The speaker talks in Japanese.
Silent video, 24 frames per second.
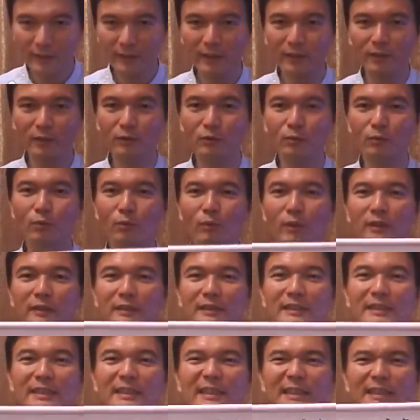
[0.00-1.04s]
イエットは
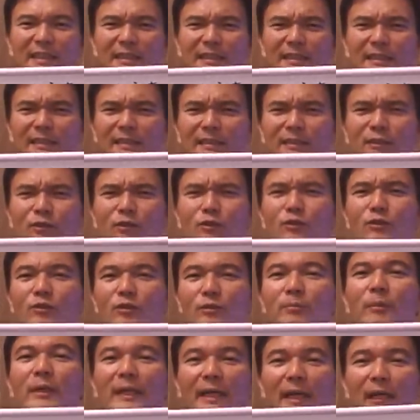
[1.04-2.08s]
う
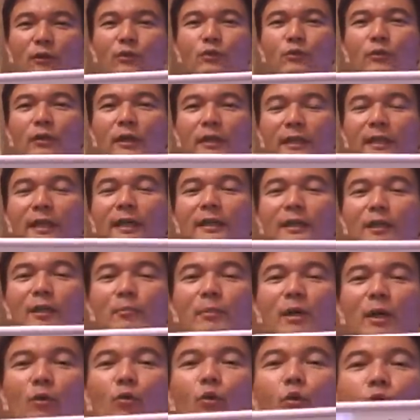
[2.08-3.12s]
ん今やる人はいないん
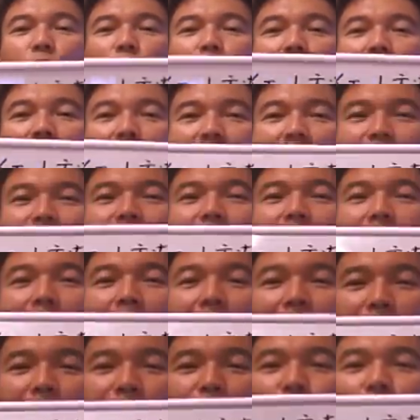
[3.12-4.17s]
で、まあ、こういう話が
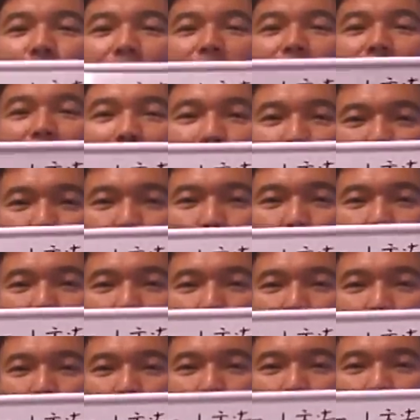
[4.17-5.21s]
ありましたよと
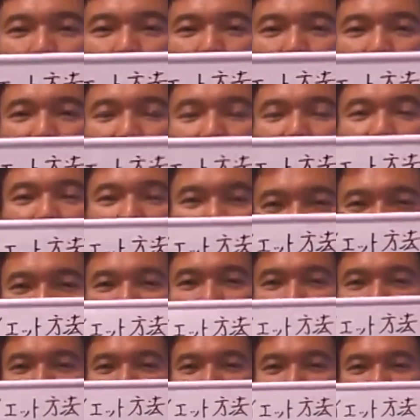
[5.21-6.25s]
い
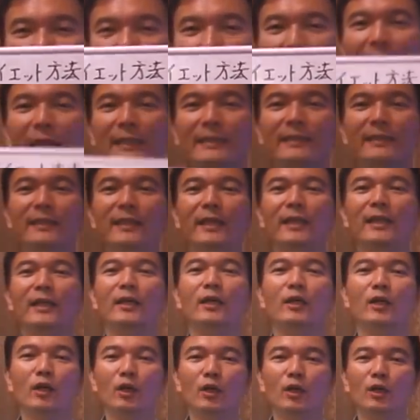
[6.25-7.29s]
う感じで、
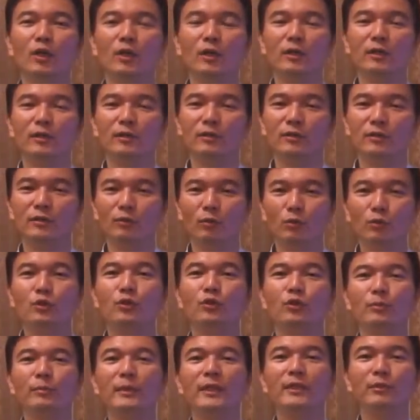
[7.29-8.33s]
うん、おす
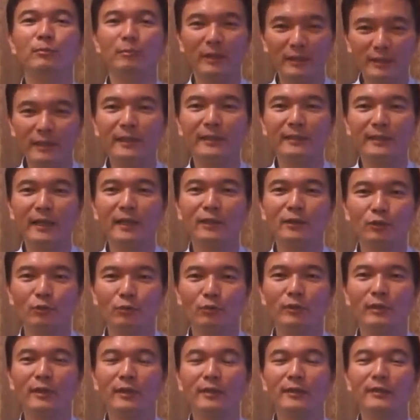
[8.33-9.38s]
すめしません単
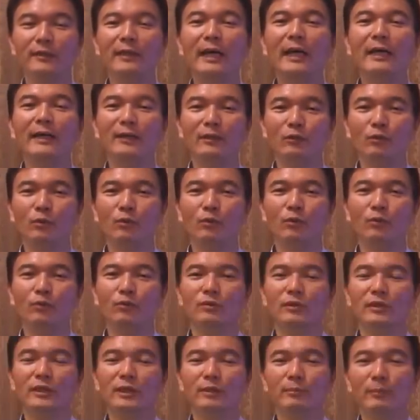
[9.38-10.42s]
食系ダイエットの
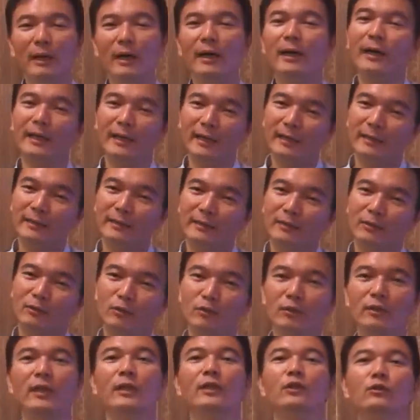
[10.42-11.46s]
一番かなっ
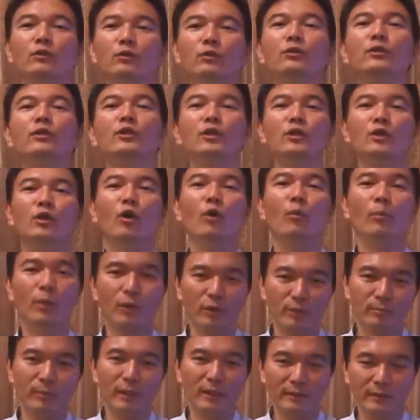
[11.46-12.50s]
ていうふうに
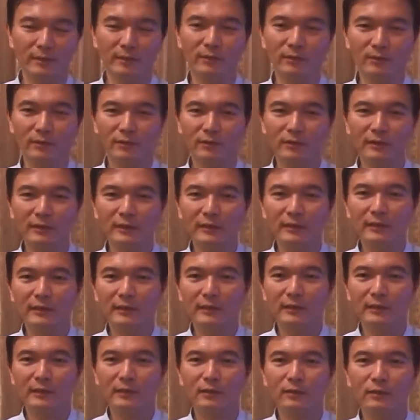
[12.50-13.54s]
思います
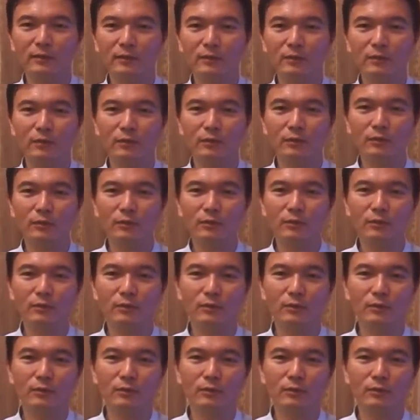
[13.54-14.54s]
う